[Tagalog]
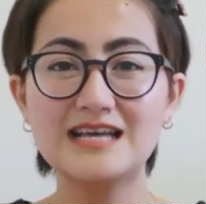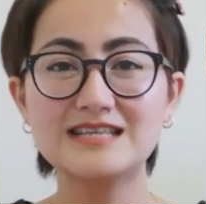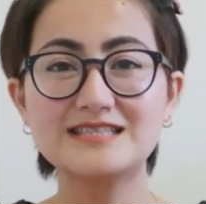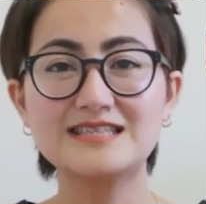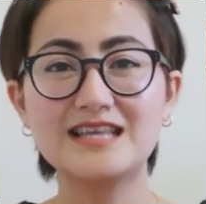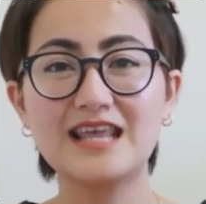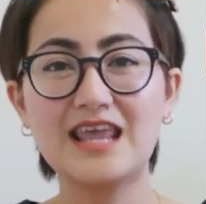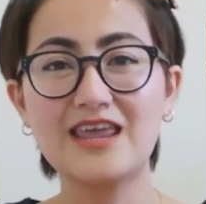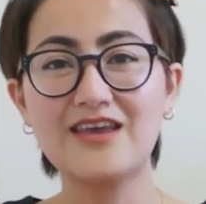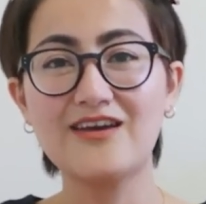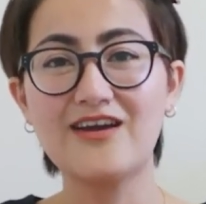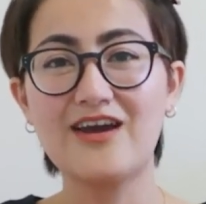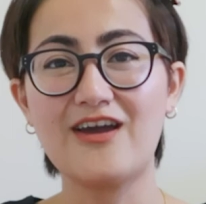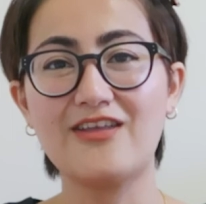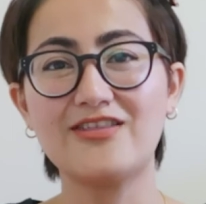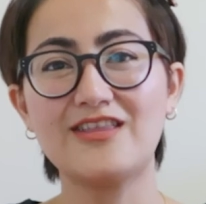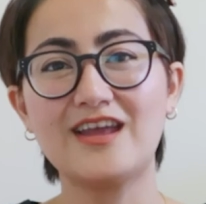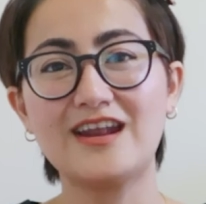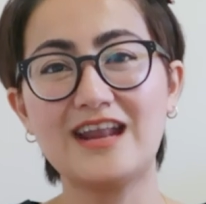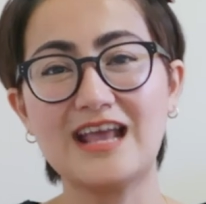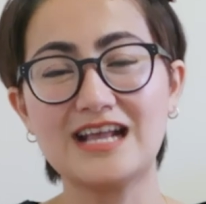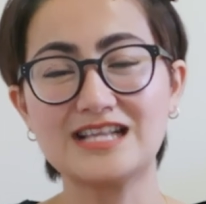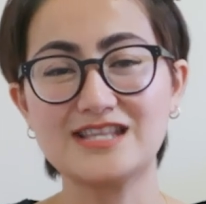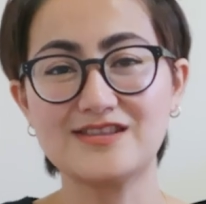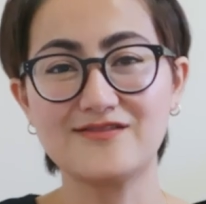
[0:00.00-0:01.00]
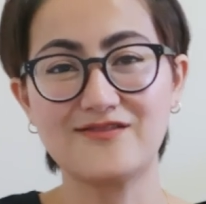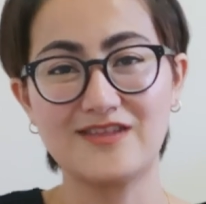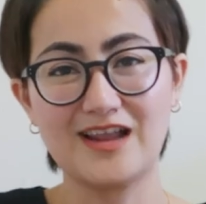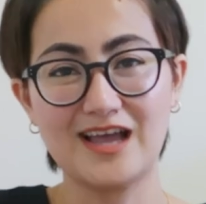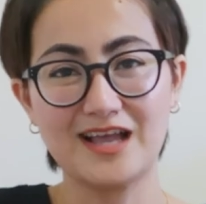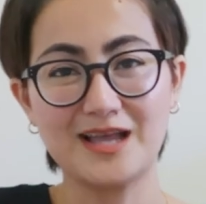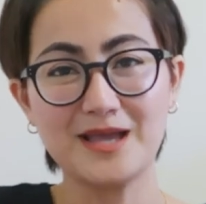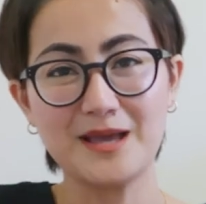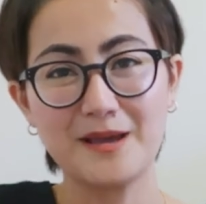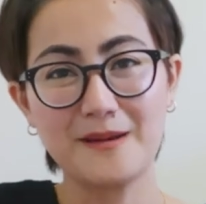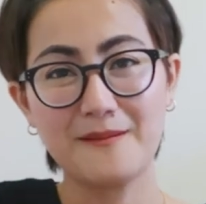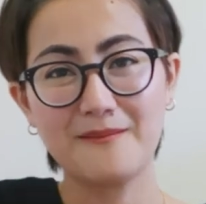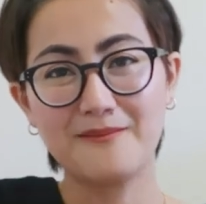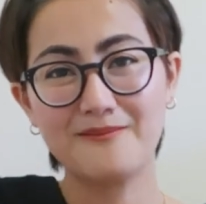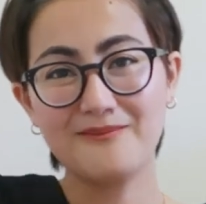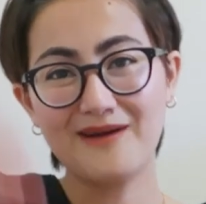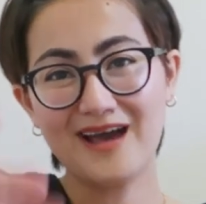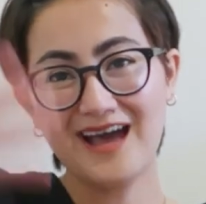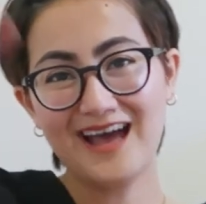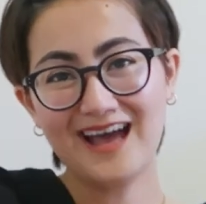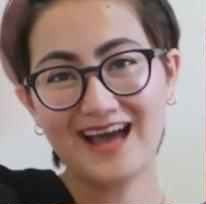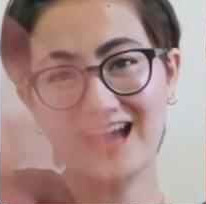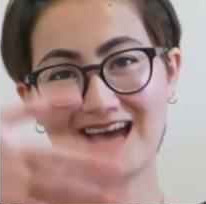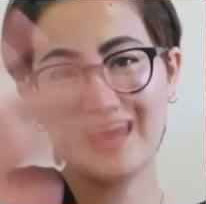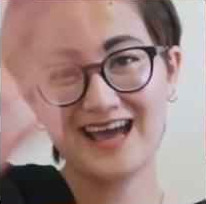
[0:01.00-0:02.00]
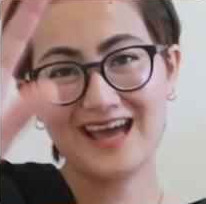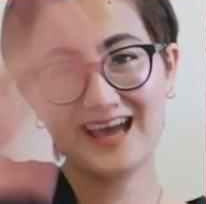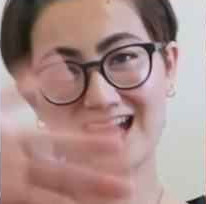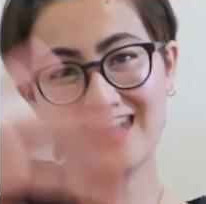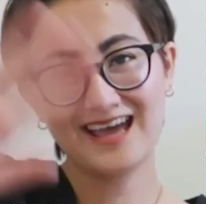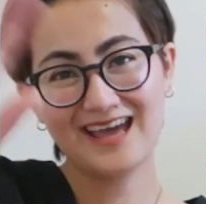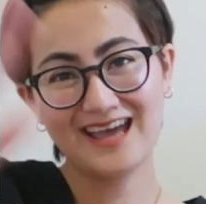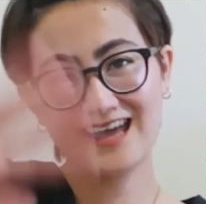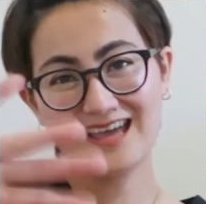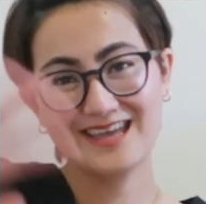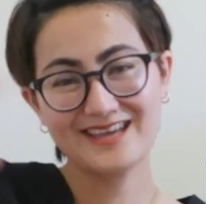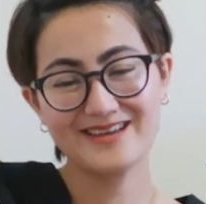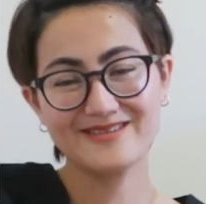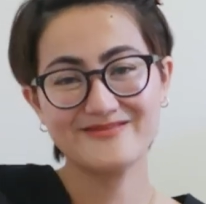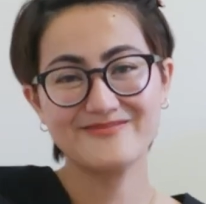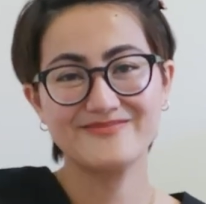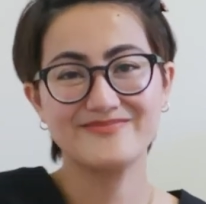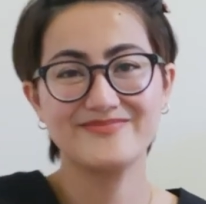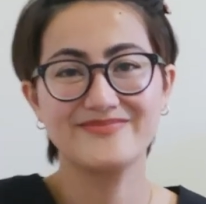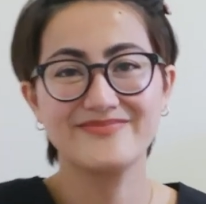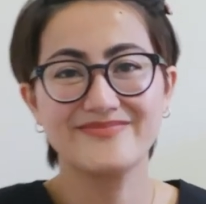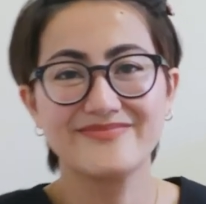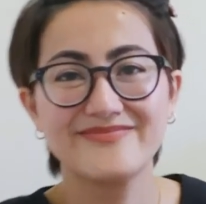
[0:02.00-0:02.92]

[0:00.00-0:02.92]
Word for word: See you in the next vlog. Bye!